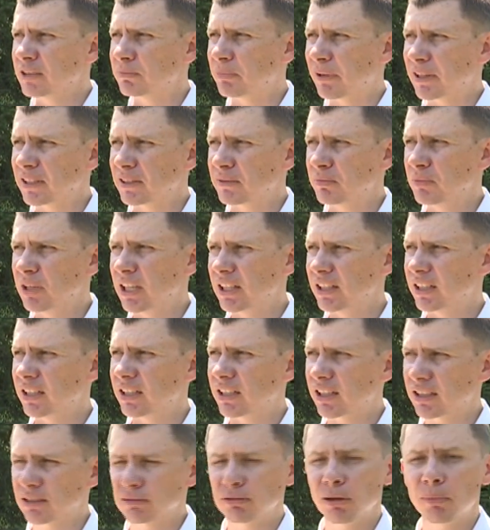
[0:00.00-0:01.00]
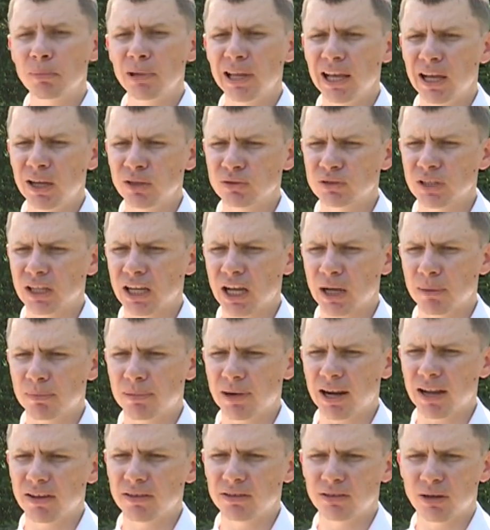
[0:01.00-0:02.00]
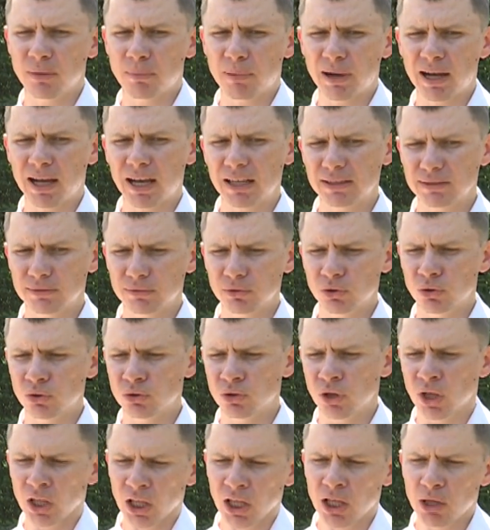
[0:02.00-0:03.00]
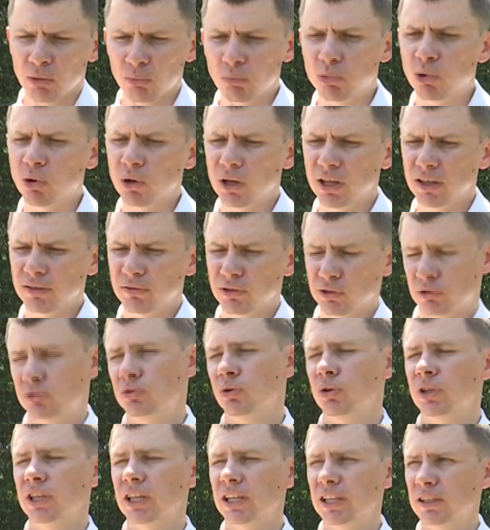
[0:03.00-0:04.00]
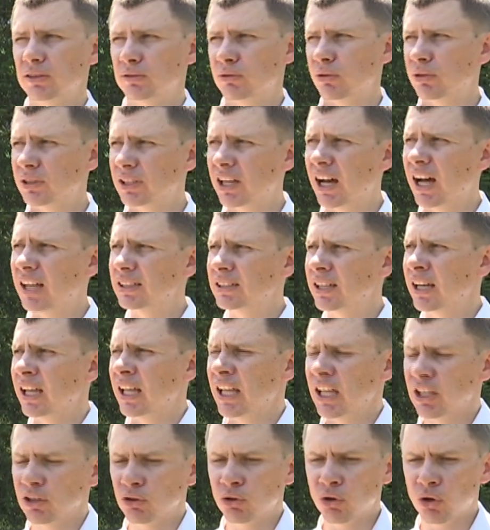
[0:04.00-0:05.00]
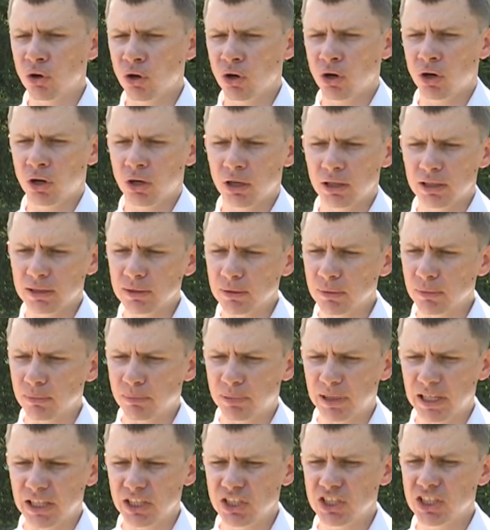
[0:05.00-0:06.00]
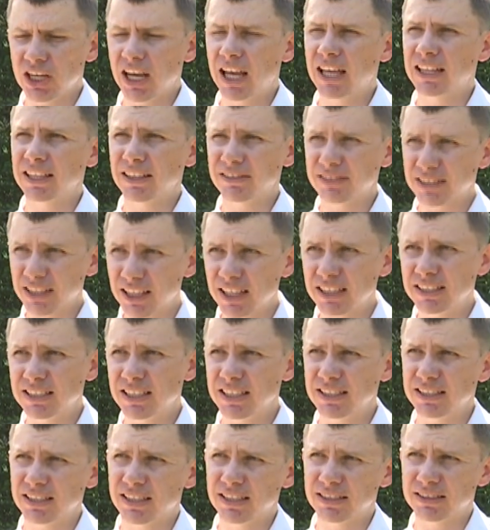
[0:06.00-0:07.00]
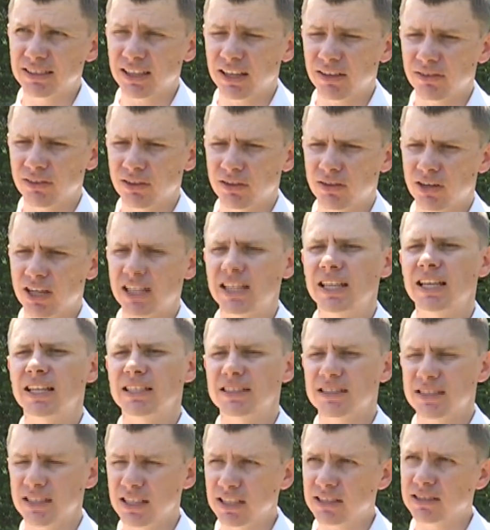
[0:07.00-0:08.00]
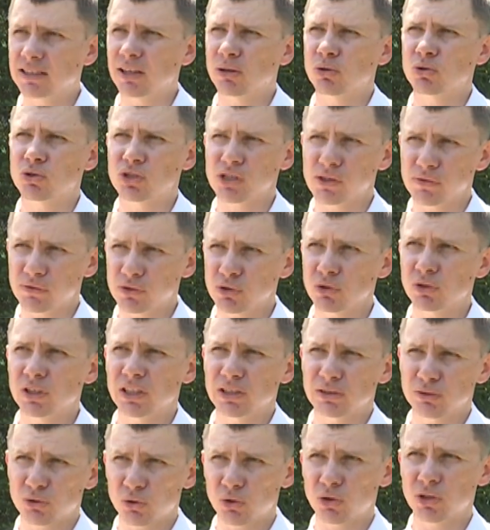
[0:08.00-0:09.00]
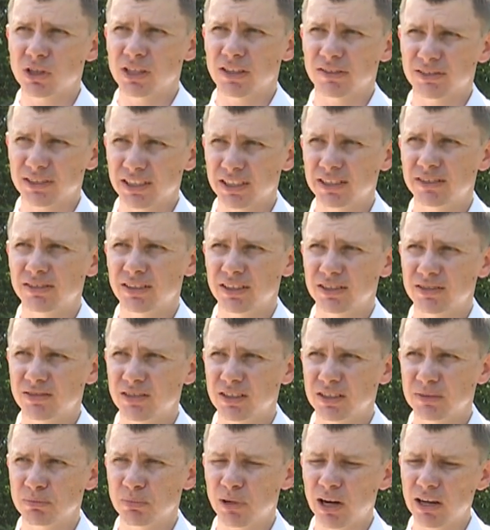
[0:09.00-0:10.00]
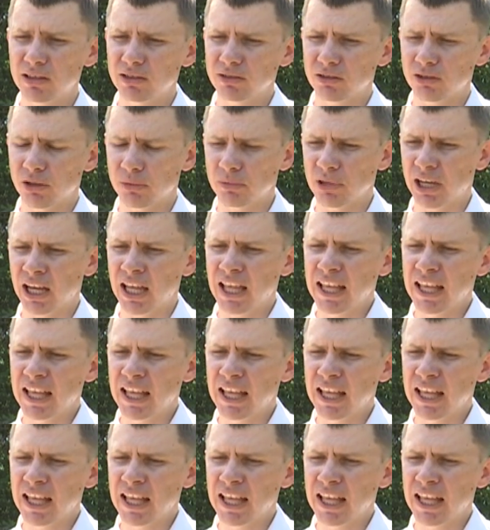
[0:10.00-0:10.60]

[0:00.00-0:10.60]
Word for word: спортсмены расслабляются, как правило, показывают более высокий результат, но приезжая на всероссийские соревнования, здесь-то уже все настроено в соответствии с правилами,